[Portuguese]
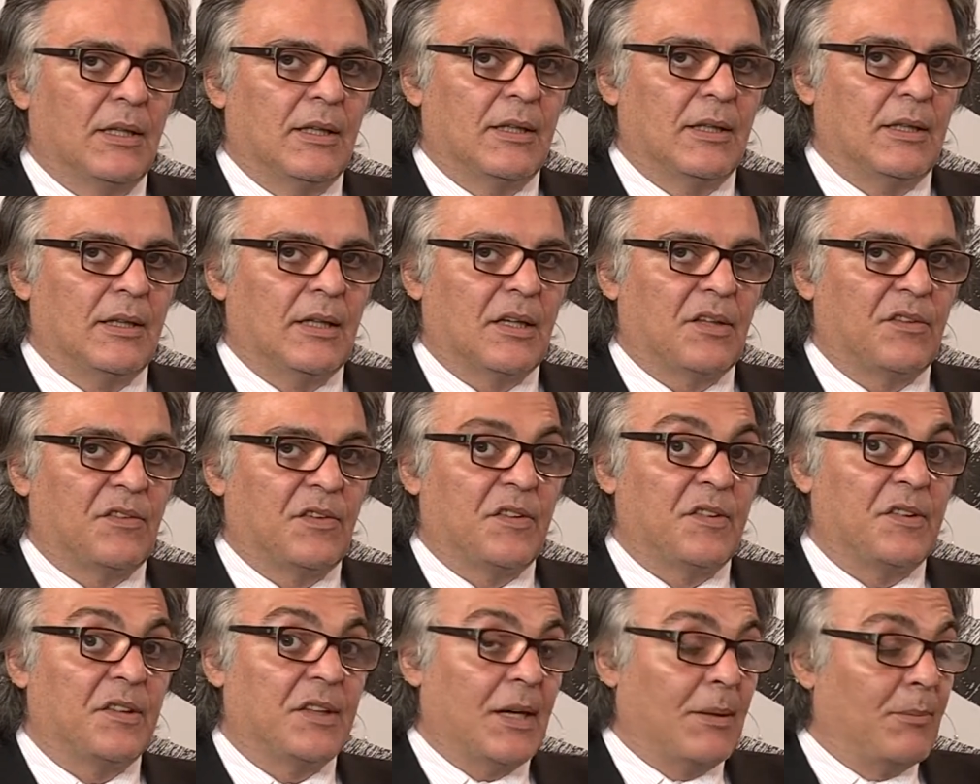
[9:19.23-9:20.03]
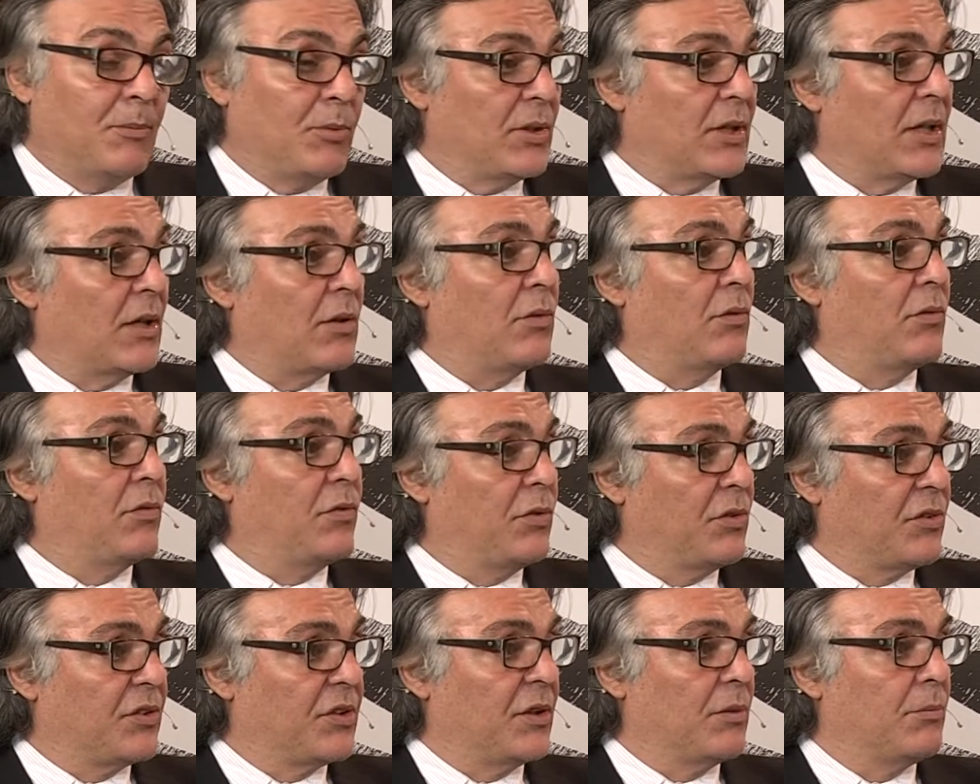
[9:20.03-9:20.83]
e às vezes dá muita
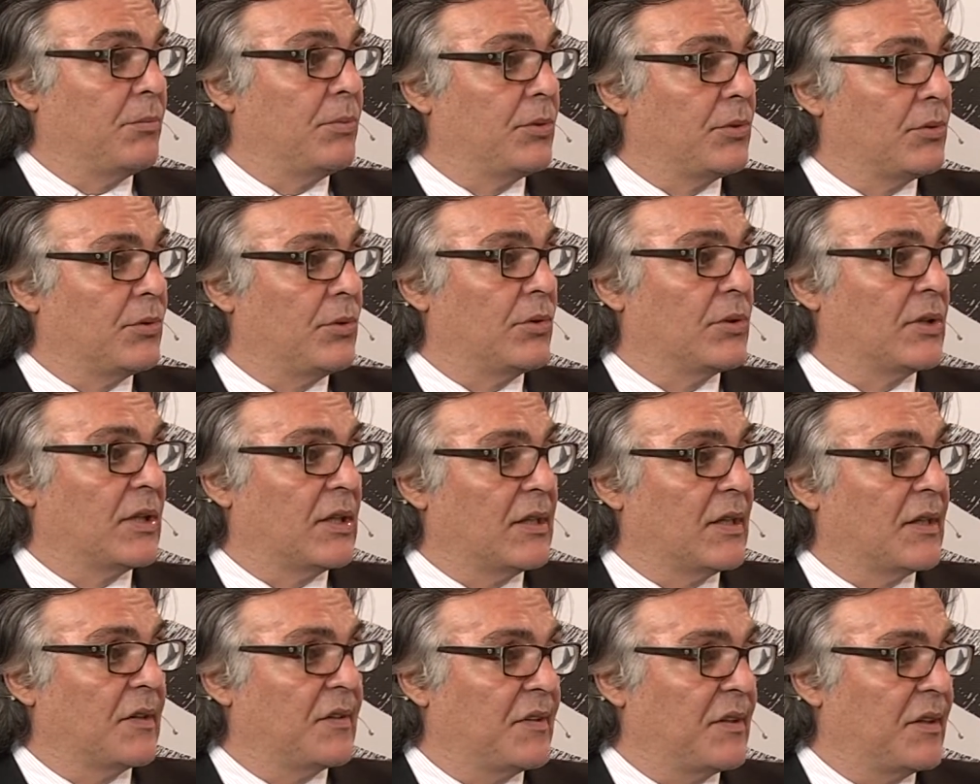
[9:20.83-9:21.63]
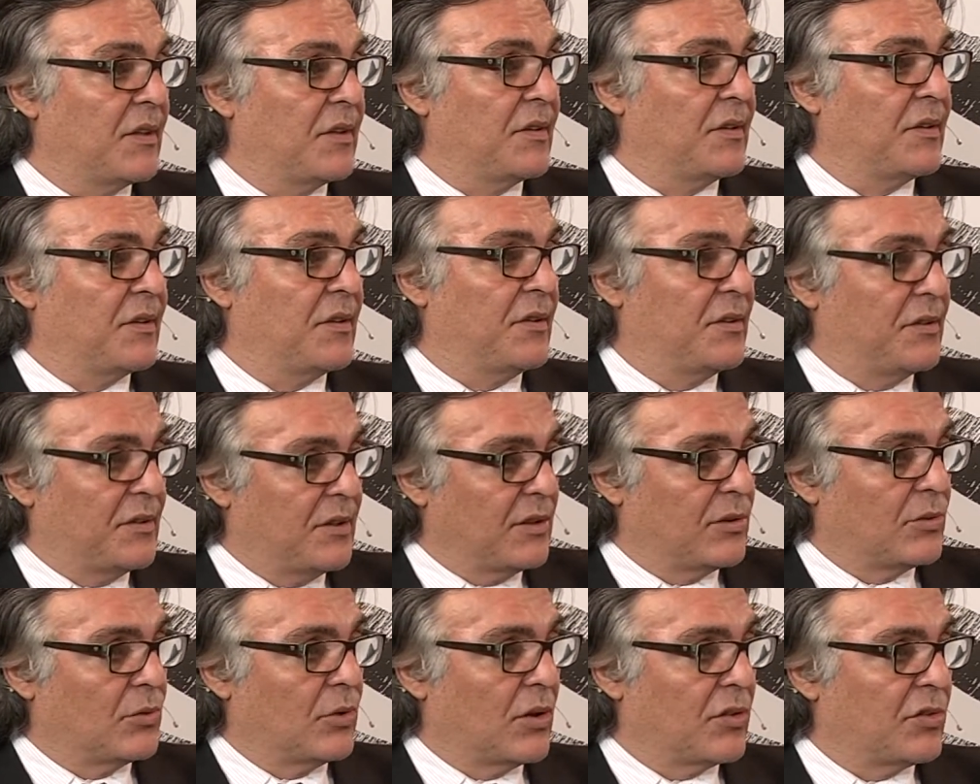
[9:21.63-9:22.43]
confusão por conta dessas
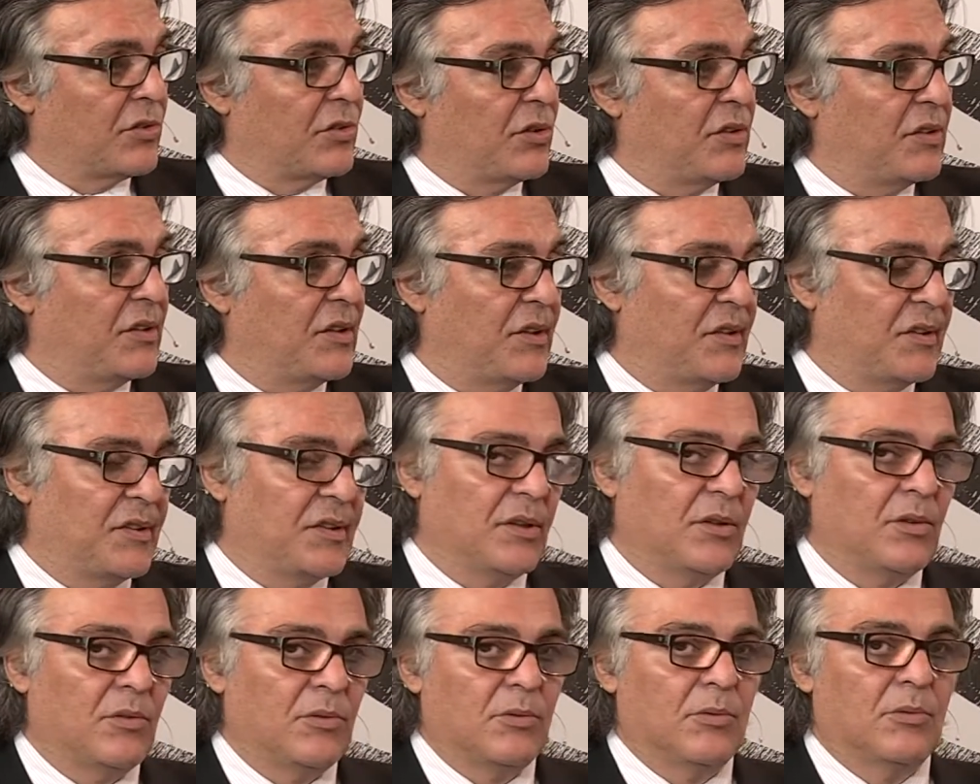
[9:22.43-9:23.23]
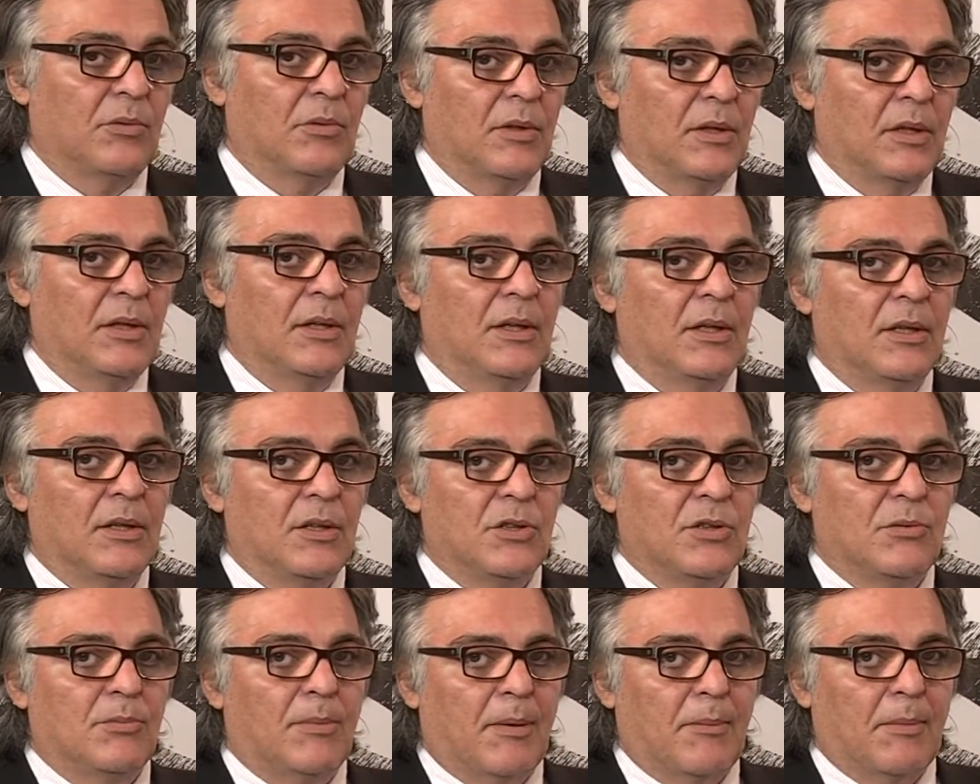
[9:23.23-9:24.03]
situações que são
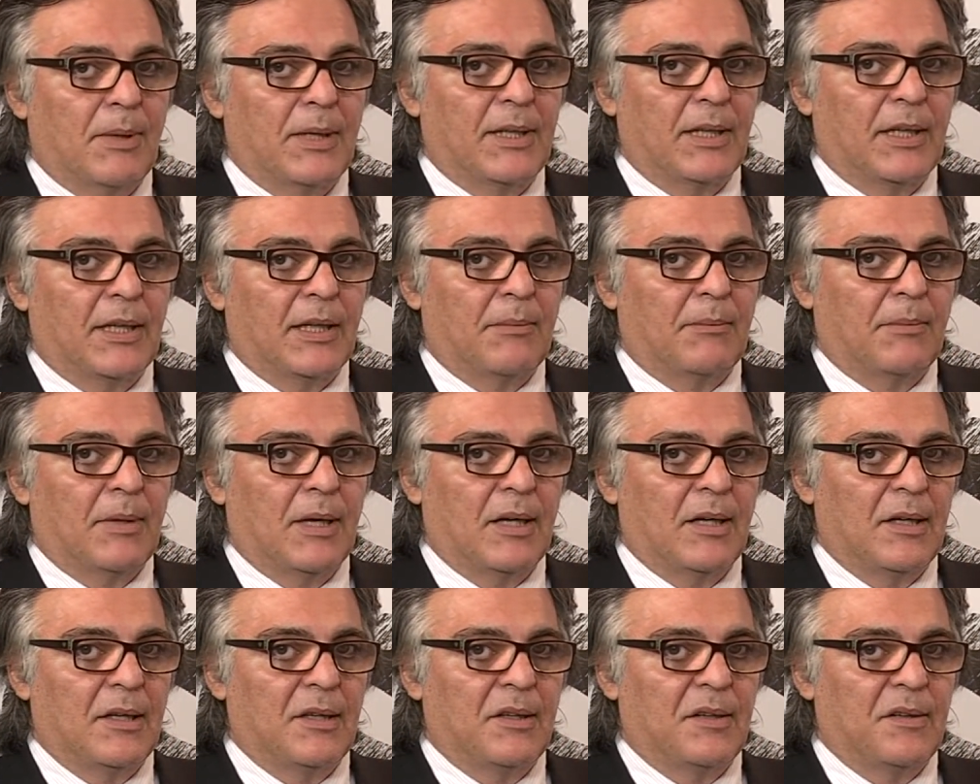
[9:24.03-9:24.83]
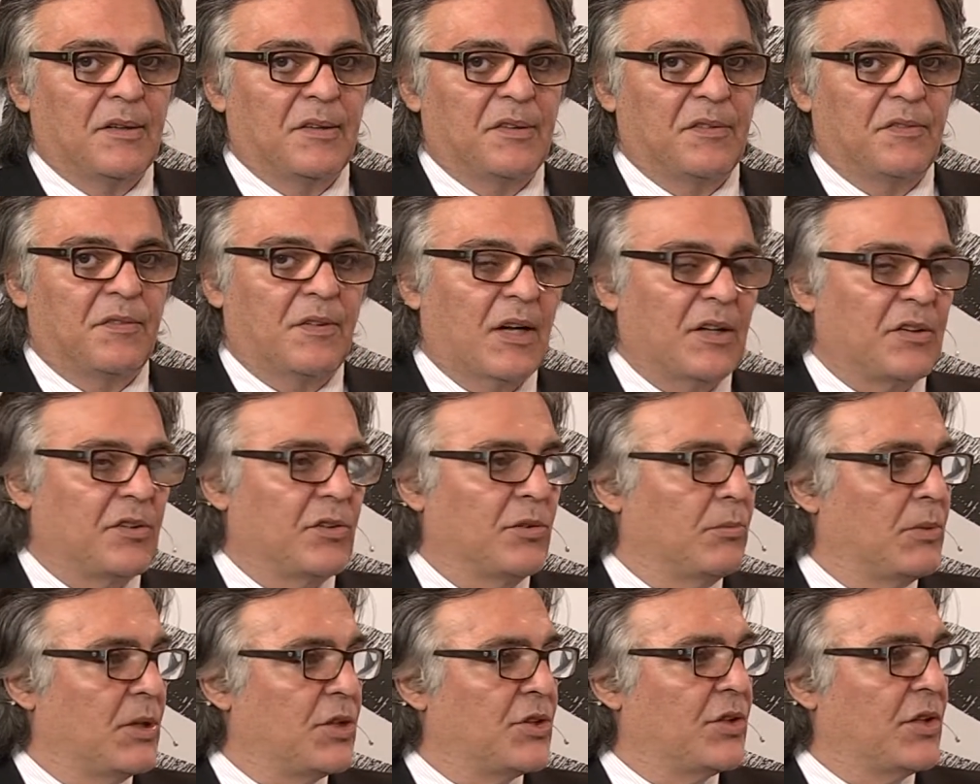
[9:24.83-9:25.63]
de uma maneira mais
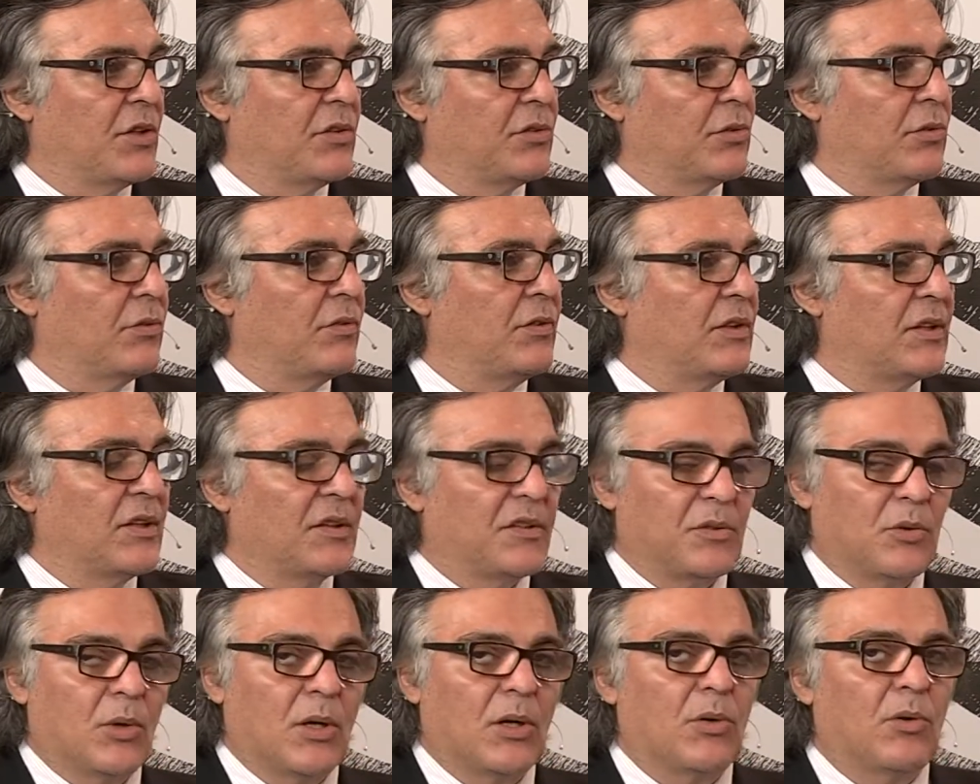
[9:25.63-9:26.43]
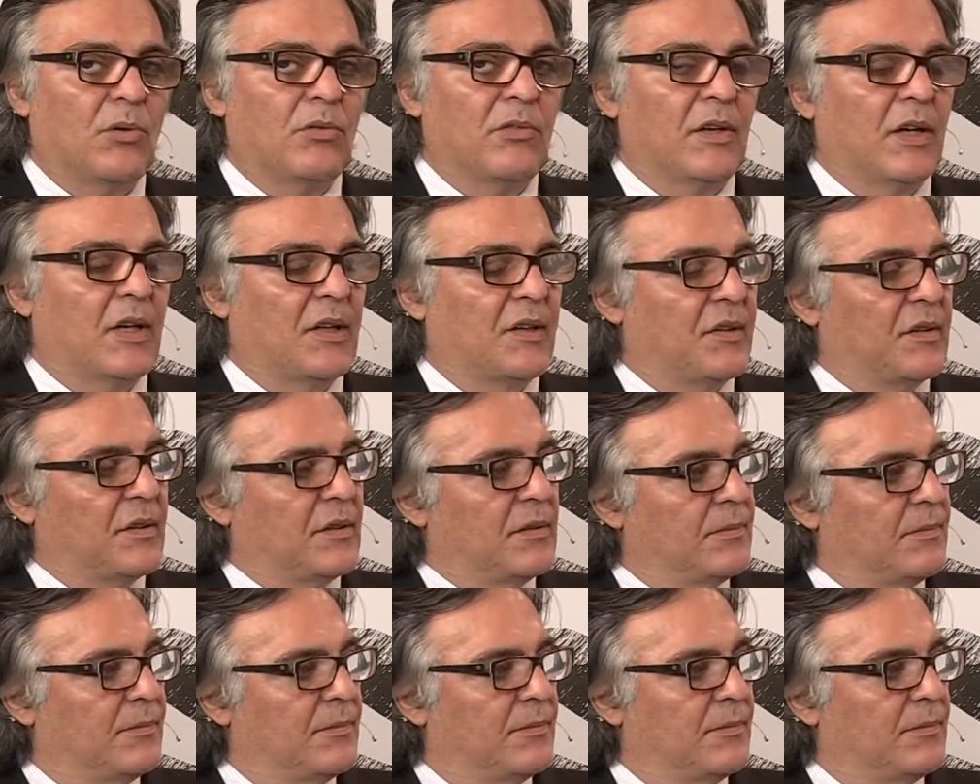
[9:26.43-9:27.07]
facilmente resolvidas com a conversa.